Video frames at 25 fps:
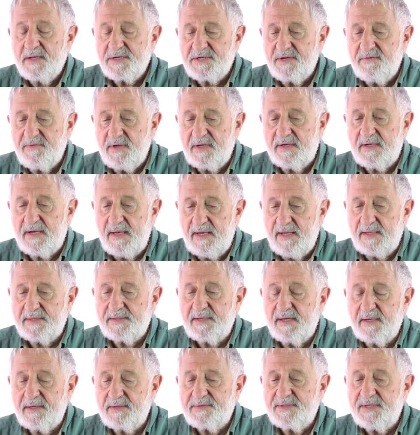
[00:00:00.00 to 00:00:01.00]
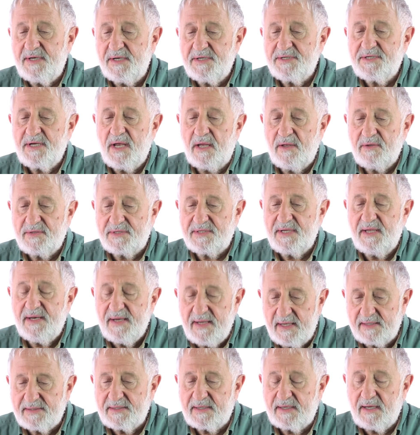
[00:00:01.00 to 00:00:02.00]
живых клетках встречаются
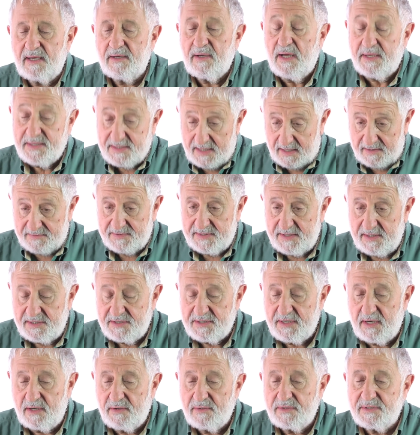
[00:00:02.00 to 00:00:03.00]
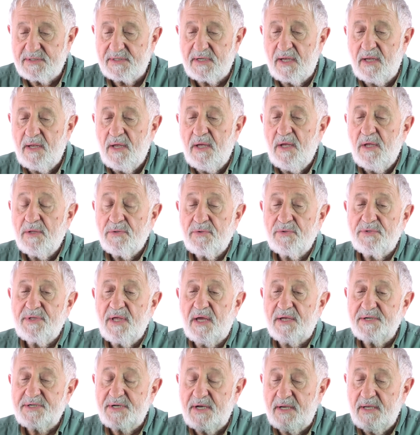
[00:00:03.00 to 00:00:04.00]
редко, хотя и встречаются, но
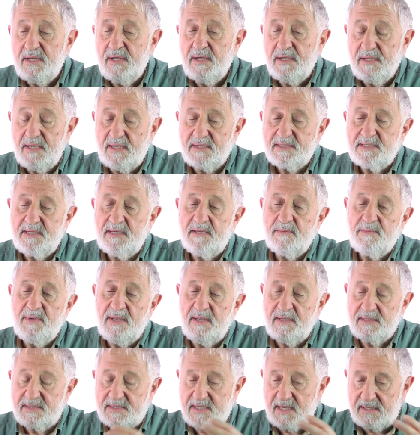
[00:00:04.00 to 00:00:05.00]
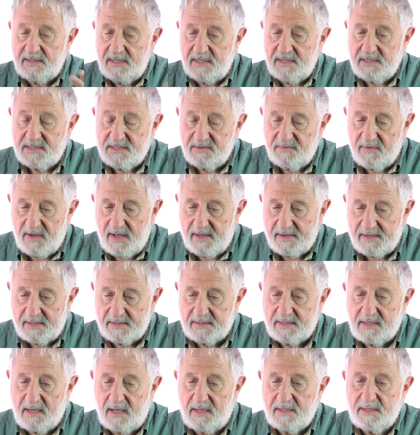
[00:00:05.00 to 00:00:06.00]
даже если имеется однонитевая
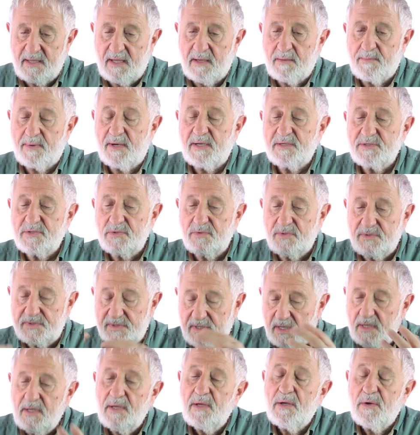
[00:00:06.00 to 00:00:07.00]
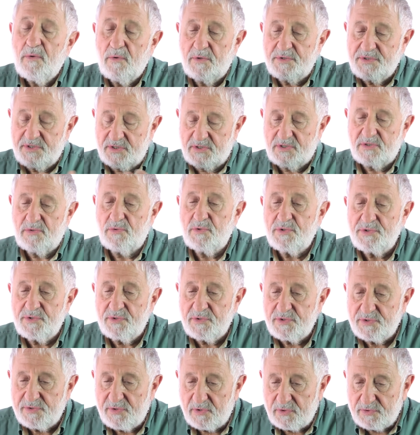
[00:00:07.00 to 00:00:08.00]
РНК, она образует очень
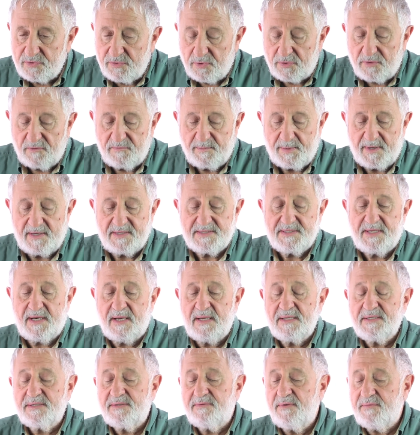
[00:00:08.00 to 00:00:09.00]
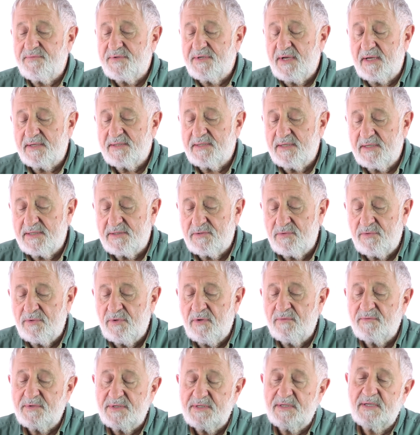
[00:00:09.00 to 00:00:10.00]
сложную структуру в пространстве, в частности, у
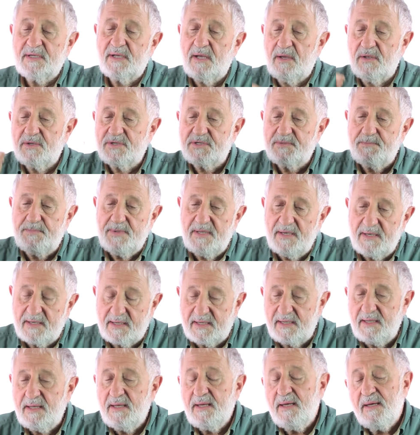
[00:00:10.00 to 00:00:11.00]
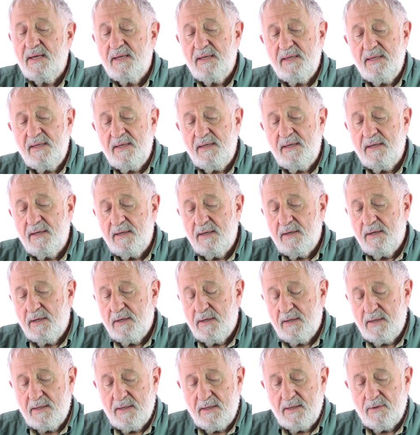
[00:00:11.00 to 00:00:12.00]
нее возникают шпильки, и
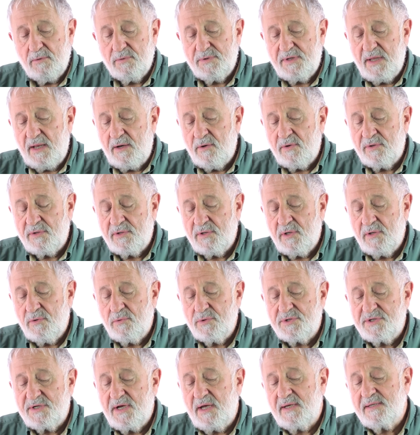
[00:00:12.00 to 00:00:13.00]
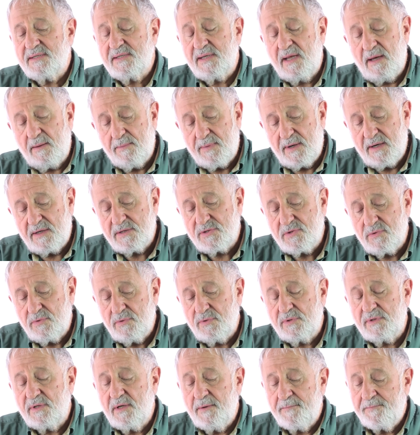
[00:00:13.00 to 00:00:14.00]
э, удаленные участки
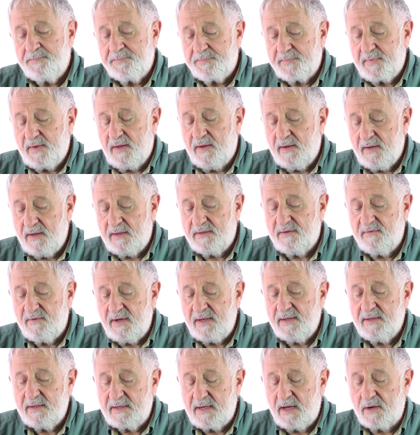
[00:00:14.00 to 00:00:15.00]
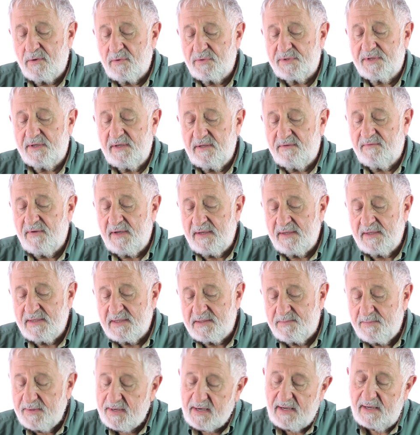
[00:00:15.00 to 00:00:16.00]
образуют э, двой... короткие двойные
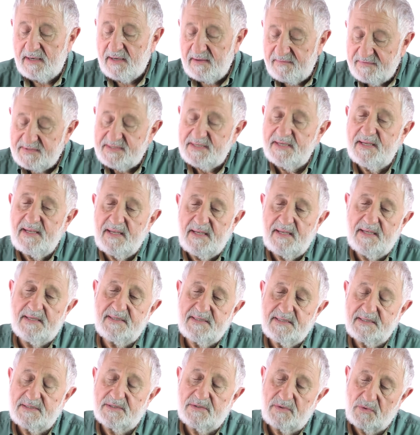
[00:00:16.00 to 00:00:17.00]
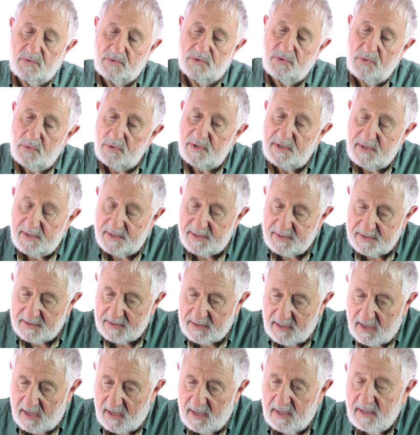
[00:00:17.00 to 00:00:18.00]
спирали, и все эти структуры
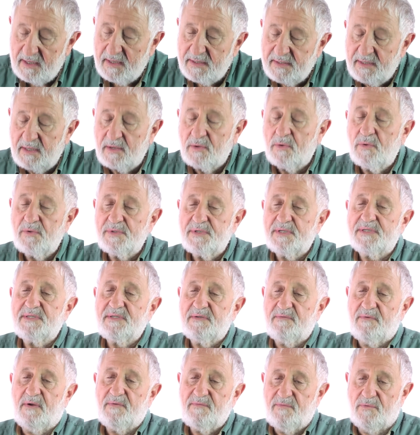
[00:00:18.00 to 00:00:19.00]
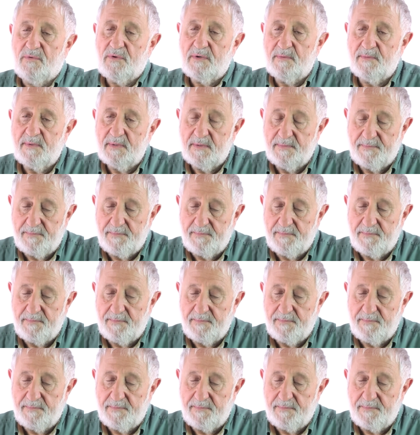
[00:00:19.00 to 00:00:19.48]
РНК находятся во форме.